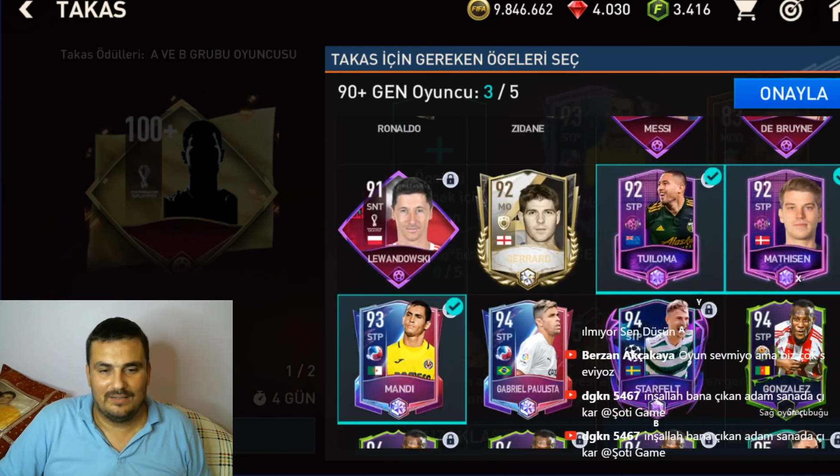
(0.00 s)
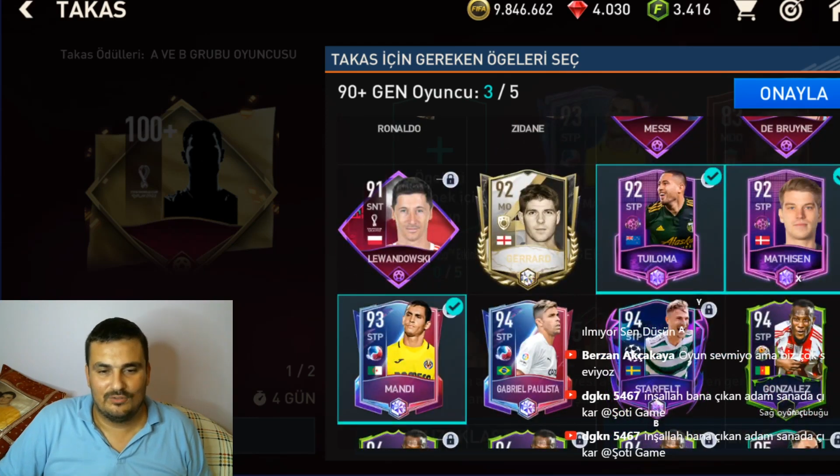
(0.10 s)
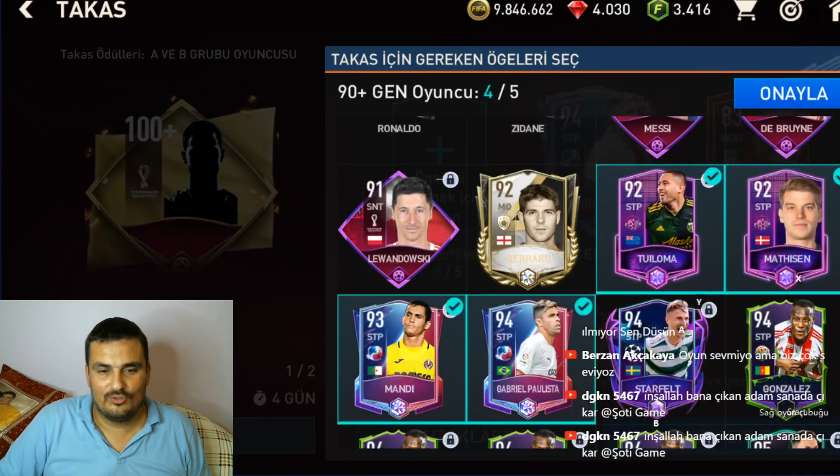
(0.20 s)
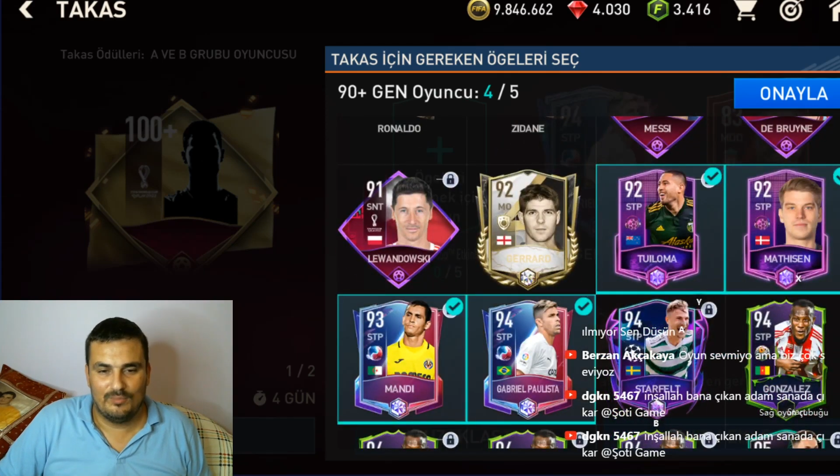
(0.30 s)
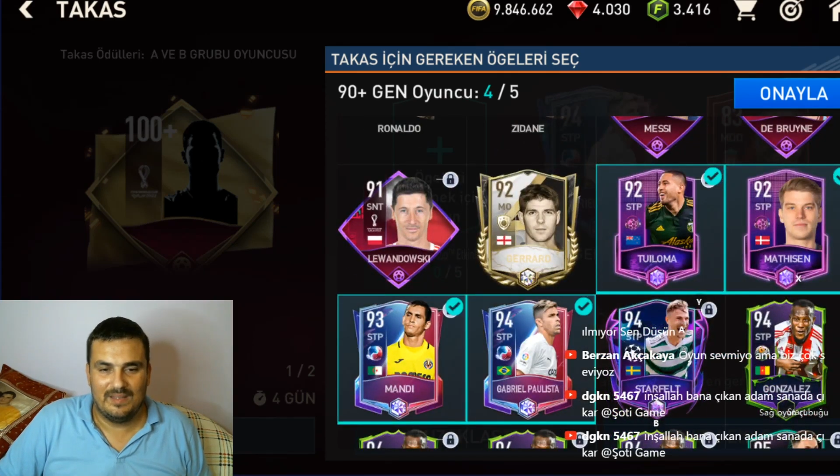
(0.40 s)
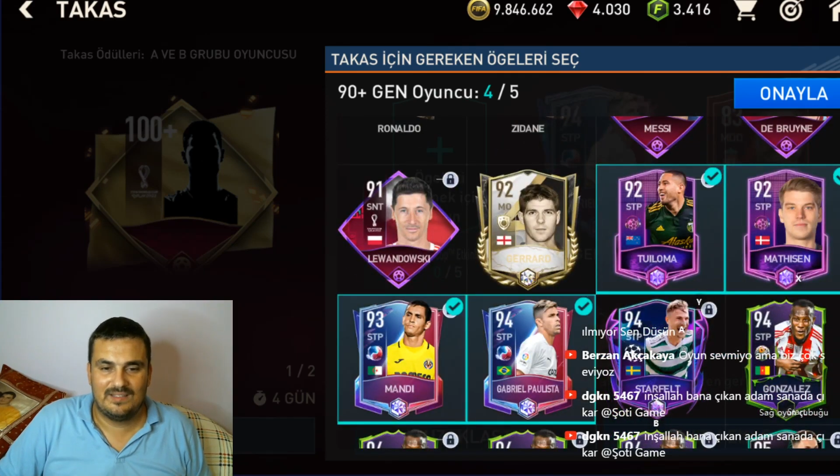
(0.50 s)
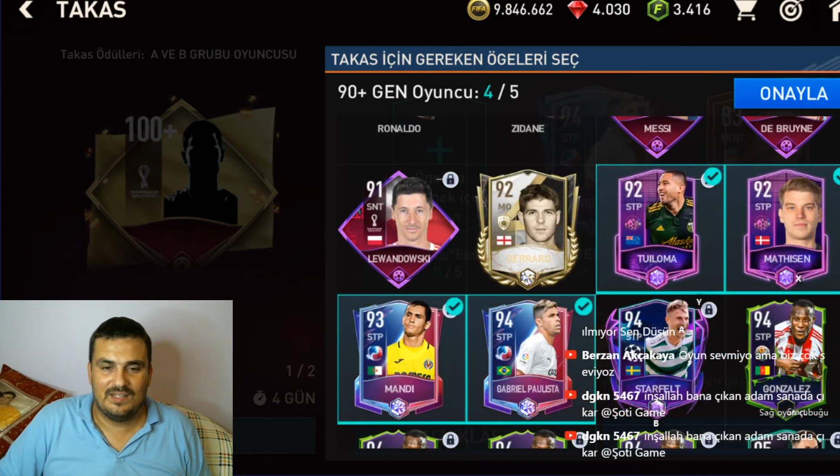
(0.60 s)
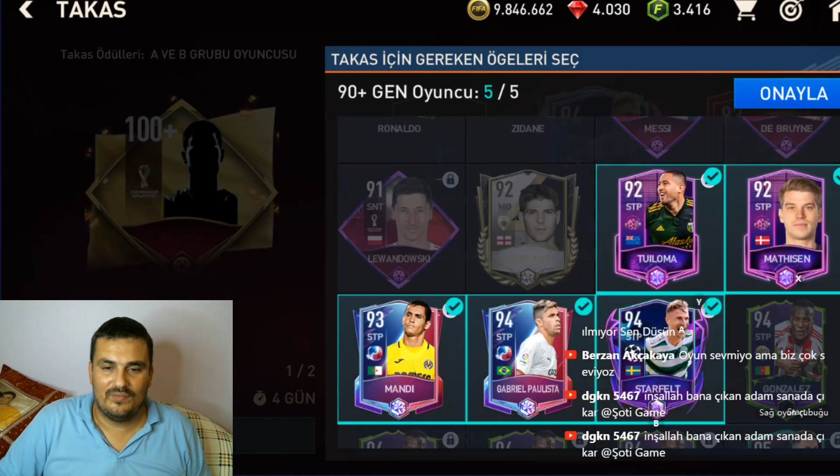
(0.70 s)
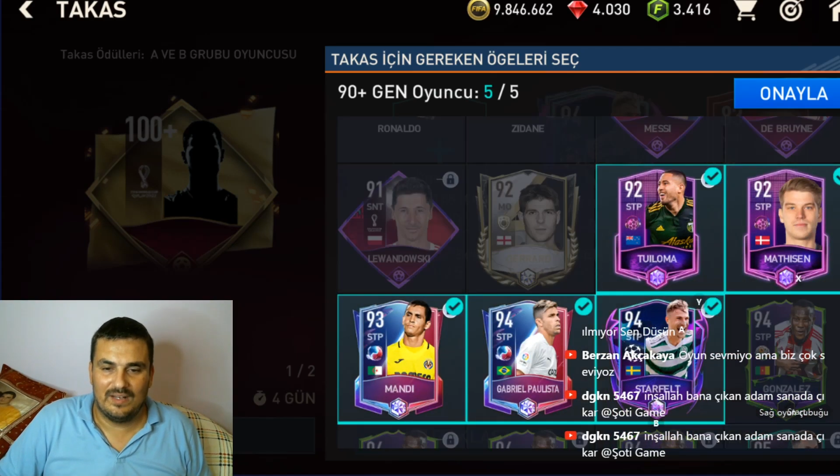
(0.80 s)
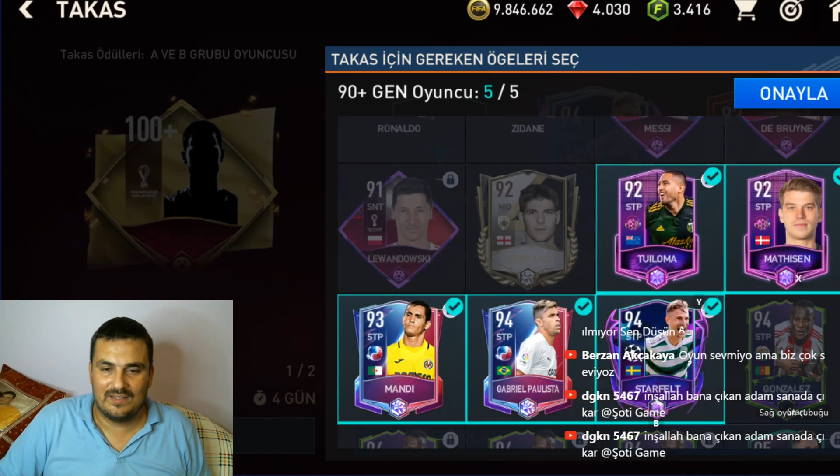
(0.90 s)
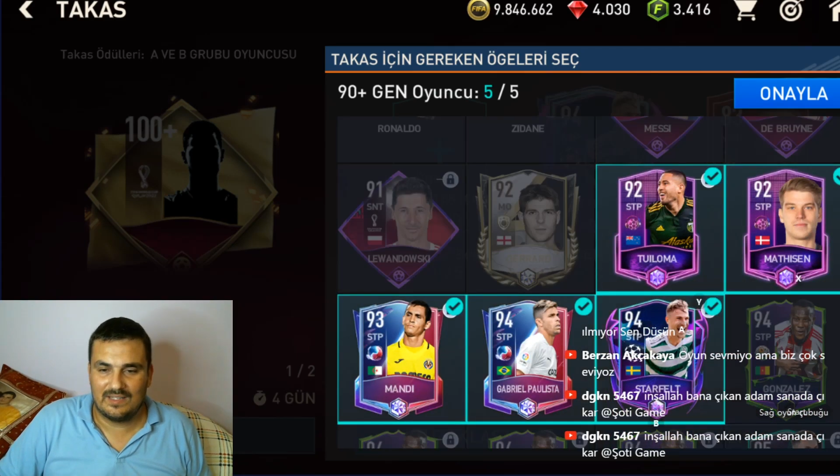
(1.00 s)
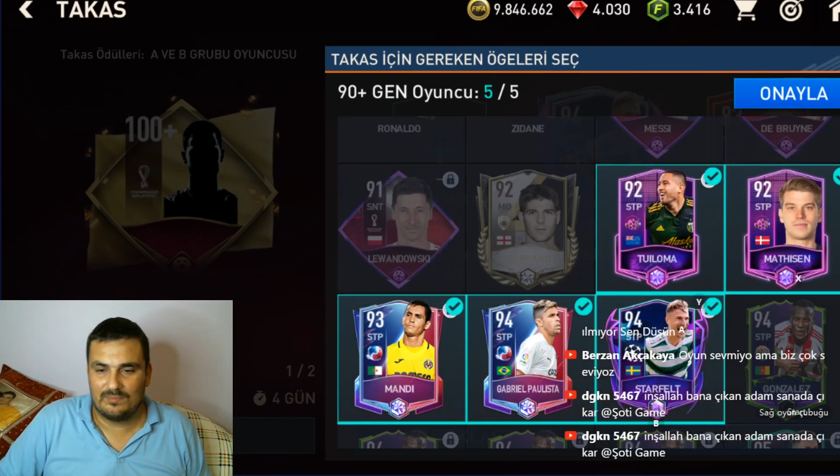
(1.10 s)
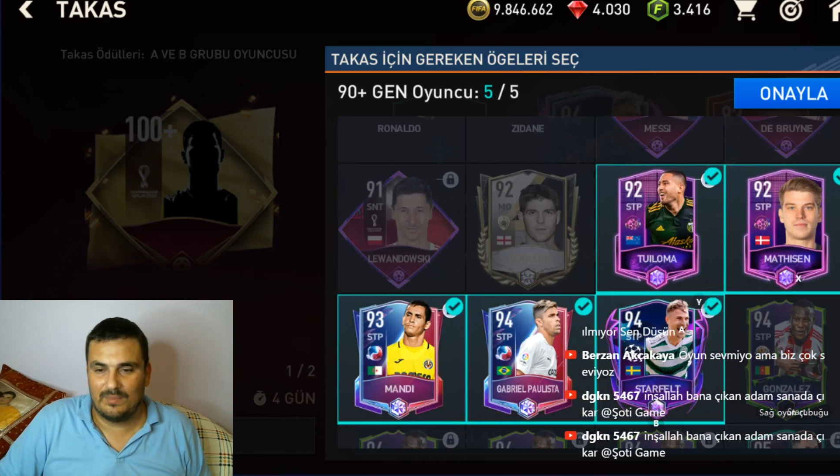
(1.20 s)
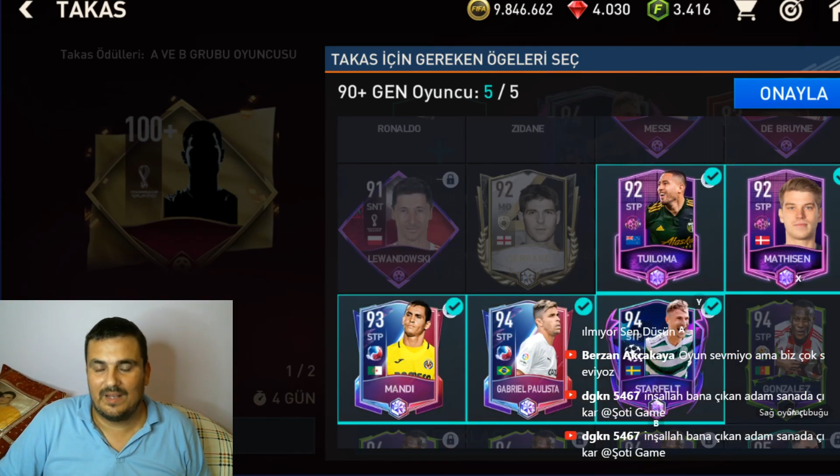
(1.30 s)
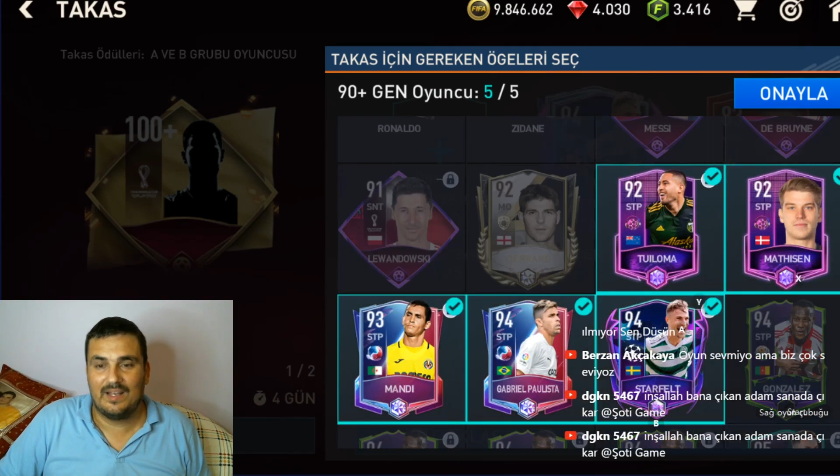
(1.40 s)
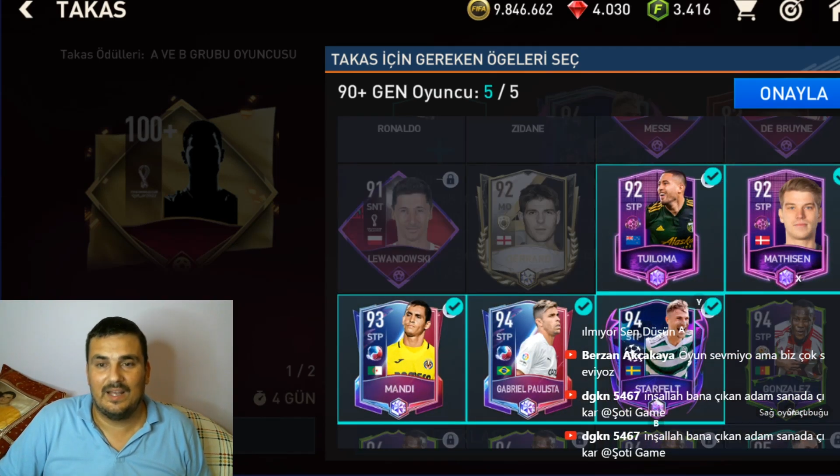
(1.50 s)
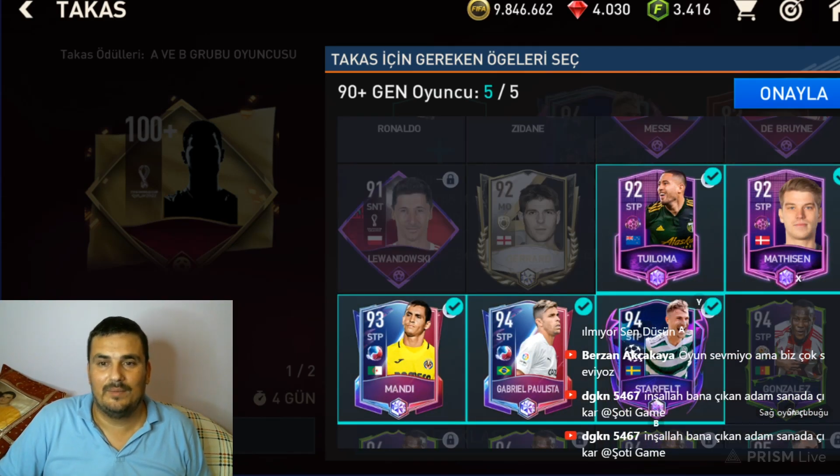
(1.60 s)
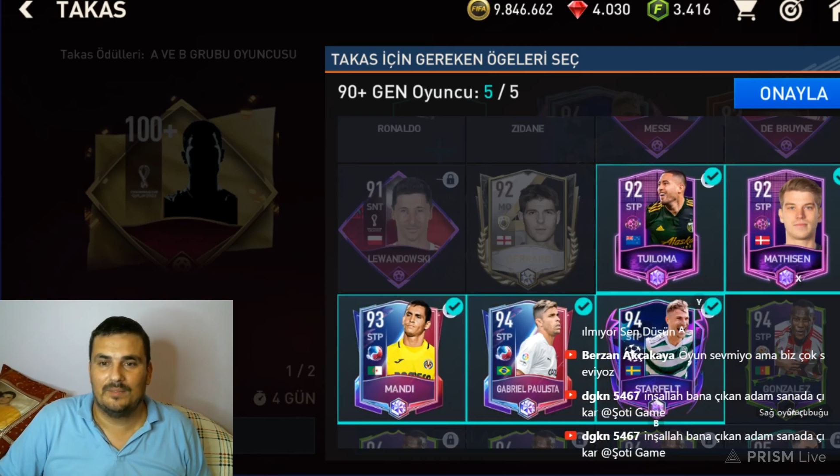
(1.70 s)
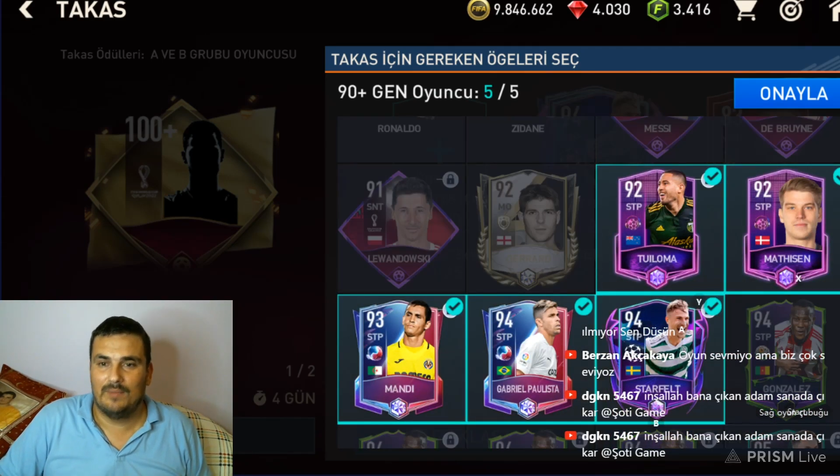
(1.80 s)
Şu Messi'yi falan satmaya kıyamadım